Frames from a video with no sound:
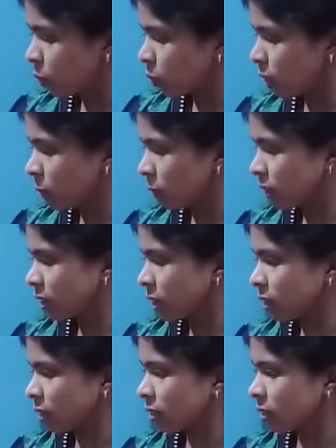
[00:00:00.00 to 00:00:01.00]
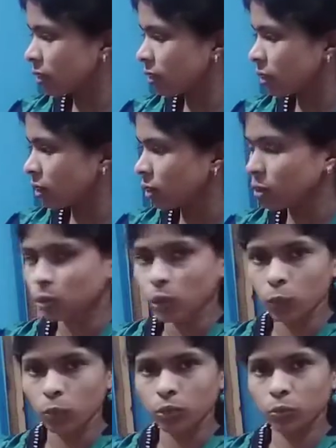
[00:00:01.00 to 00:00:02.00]
বলতে পারছি না
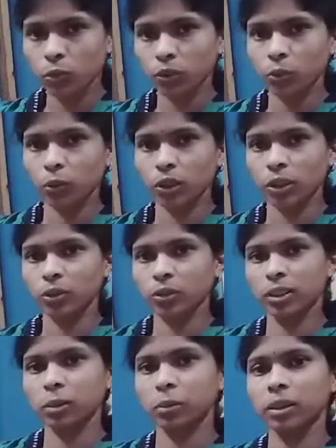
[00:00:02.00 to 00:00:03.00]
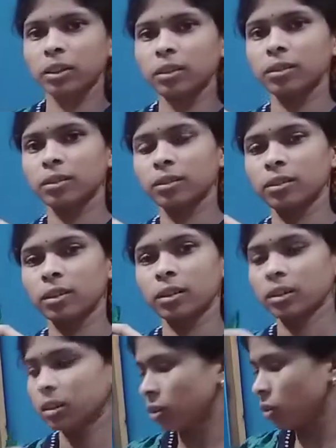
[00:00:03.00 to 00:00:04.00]
সবুজ মতো মনে হচ্ছে আমাকে
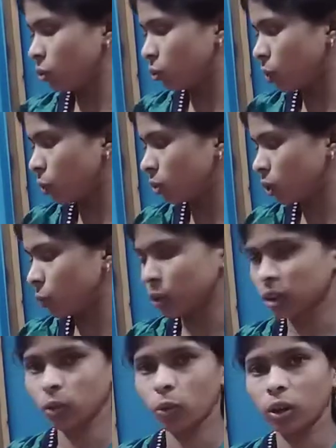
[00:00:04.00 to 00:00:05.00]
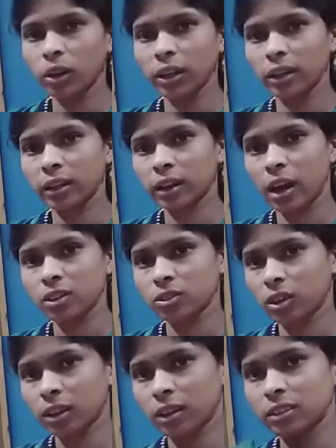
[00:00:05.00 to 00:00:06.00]
সবুজের উপরে গোল্ডেনের কাজ
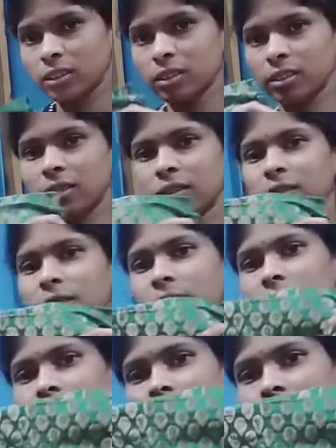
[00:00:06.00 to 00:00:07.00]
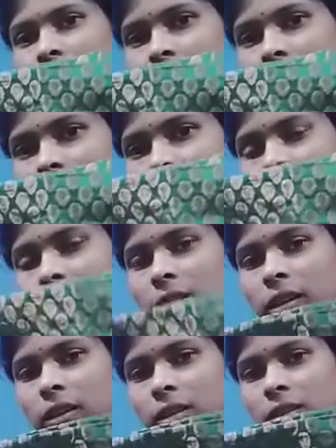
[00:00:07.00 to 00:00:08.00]
করা আছে এটা
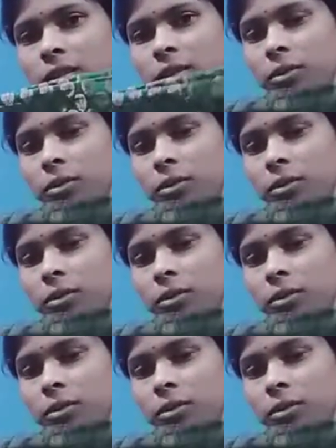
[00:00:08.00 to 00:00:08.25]
নিয়েছি